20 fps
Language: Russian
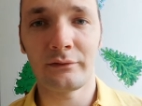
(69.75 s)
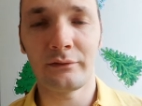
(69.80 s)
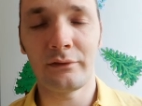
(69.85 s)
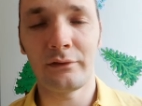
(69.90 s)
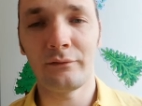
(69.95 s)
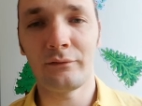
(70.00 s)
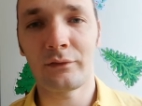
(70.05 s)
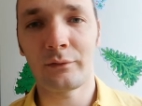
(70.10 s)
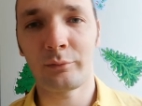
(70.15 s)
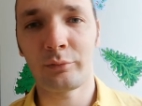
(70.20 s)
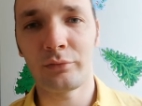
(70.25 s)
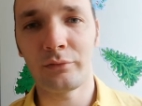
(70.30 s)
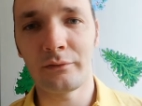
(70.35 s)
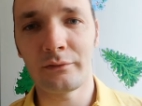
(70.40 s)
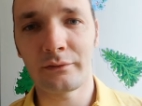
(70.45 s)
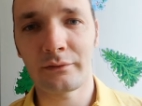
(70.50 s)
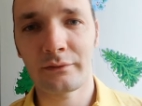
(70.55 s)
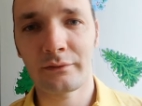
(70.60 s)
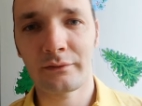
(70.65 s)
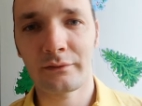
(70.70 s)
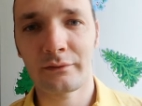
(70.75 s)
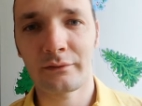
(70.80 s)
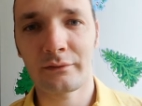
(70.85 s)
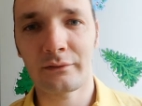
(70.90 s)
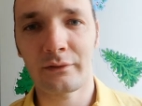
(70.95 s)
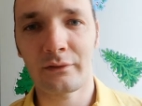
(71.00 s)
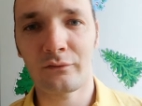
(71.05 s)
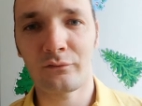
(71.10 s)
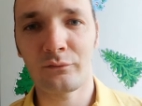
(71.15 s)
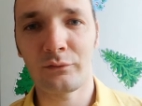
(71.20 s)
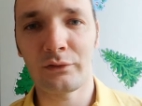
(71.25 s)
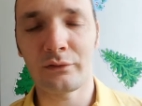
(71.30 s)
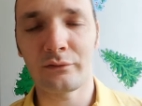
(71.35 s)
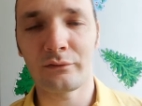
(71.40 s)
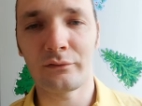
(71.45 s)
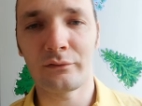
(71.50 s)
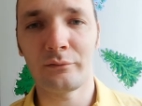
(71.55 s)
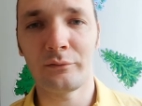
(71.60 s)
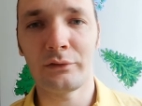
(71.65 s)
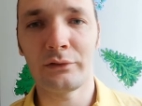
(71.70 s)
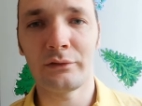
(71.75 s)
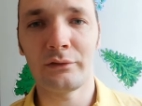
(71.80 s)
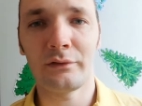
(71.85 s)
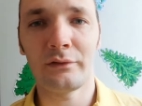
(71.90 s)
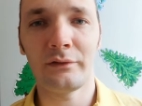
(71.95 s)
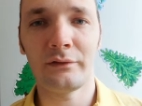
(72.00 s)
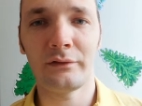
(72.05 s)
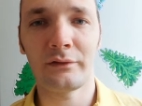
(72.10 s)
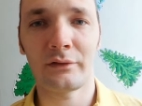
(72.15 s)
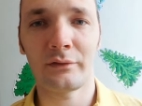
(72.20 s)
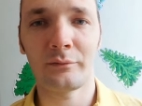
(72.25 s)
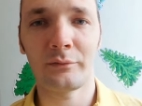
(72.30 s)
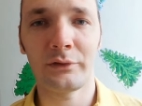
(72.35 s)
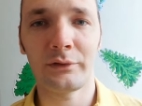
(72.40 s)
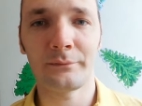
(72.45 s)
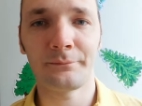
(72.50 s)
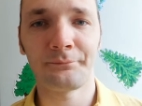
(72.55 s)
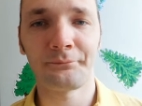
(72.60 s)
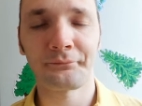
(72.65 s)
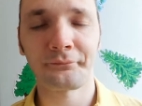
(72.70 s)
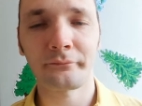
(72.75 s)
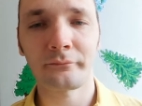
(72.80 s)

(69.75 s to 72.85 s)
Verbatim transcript: Ливерпуль с травмированными лидерами,